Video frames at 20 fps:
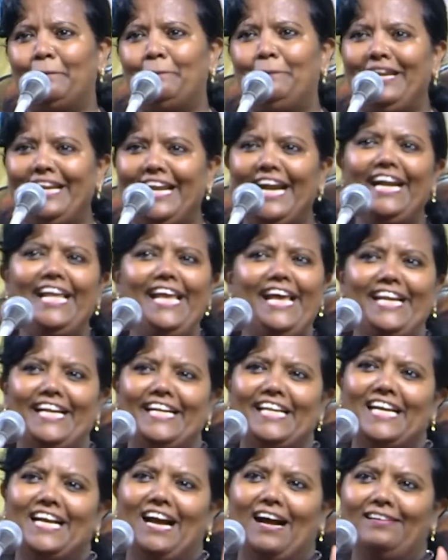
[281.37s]
பிரிகேடியர்
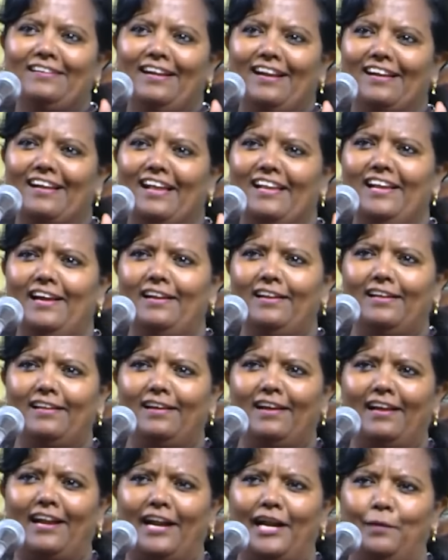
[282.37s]
கிட்ட காட்டுறா கல்யாண
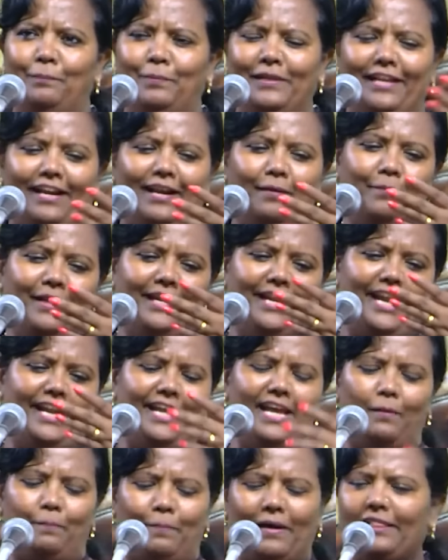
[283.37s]
அழைப்பிதழ
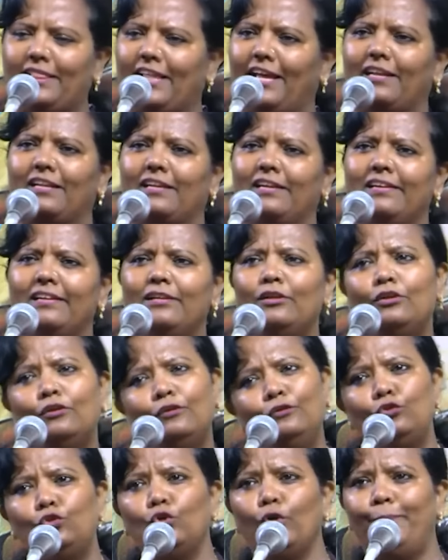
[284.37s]
பிரிகேடியர் பார்த்தாரு
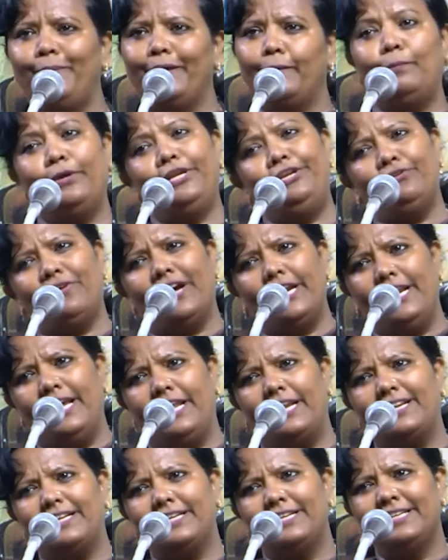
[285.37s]
சூப்பர் போயிட்டு
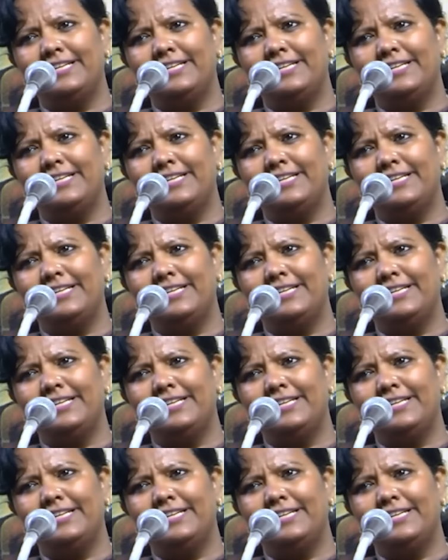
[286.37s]
வானார்